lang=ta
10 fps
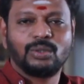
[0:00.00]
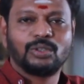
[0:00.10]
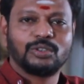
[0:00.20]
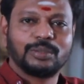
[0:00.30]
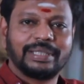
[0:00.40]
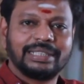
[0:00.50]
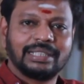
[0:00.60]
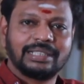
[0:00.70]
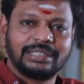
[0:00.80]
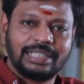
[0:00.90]
இன்னொன்று வந்து
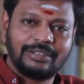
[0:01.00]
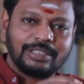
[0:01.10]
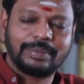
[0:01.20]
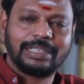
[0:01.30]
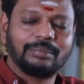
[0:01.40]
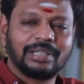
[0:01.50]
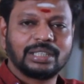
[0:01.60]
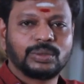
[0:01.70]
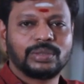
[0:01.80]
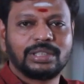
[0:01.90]
பார்த்திங்கன்னா இதே வந்து பார்த்திங்கன்னா
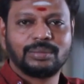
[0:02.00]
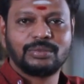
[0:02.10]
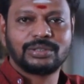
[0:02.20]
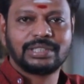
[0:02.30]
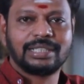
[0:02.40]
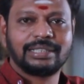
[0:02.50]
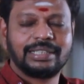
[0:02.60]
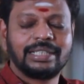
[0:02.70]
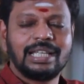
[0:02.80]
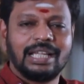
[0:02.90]
மருத்துவத்துக்கும் யூஸ்
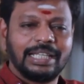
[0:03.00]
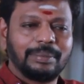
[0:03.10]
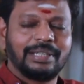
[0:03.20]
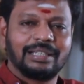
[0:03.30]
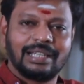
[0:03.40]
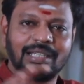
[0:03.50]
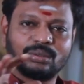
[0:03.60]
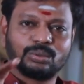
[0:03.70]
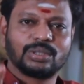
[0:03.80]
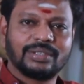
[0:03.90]
ஆகுது எப்படின்னா நல்ல
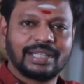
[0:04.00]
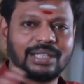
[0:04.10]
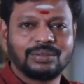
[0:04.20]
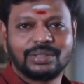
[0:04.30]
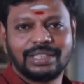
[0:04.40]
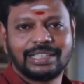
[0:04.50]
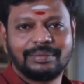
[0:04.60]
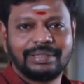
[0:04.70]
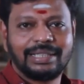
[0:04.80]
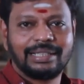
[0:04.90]
தூக்கம் வரல ஒருத்தவங்களுக்கு
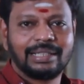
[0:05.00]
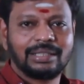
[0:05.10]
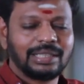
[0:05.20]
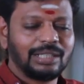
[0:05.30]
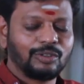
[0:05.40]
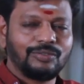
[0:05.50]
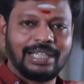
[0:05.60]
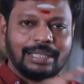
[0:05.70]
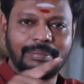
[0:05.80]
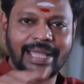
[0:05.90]
அப்படின்னு கேட்டிங்கன்னா நல்ல ஒரு
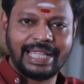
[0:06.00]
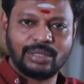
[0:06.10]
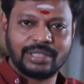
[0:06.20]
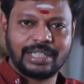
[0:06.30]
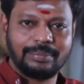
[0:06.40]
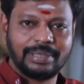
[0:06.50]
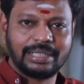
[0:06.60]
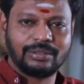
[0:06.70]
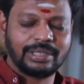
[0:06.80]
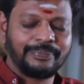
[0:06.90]
வெள்ளை பேக் ஒன்று ரெடி
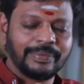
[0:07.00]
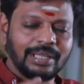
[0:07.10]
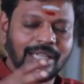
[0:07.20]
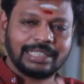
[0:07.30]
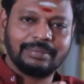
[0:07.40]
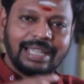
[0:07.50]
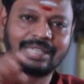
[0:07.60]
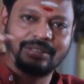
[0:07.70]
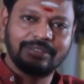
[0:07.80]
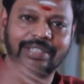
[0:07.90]
பண்ணிக்கோங்க அந்த
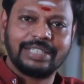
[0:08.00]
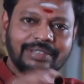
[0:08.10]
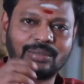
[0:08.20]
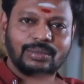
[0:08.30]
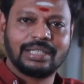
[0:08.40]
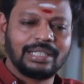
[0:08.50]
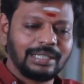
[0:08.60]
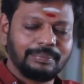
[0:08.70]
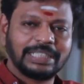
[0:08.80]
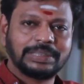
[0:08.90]
பேக்கில் வந்து வெட்டி வேறு உள்ளே
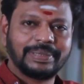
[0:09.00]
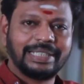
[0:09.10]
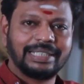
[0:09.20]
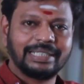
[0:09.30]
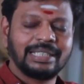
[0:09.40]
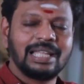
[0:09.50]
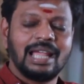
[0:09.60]
நல்லா பஞ்ச் பண்ணிவிட்டு